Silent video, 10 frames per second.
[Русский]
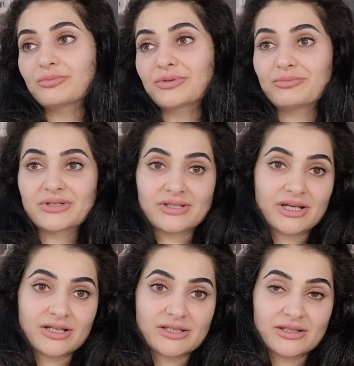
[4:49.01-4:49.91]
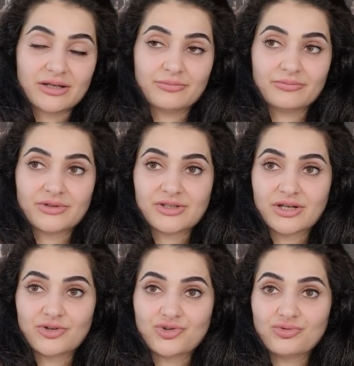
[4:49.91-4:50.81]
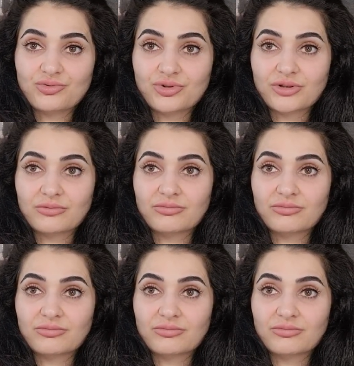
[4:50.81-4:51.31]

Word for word: подписать там, не знаю, что-то,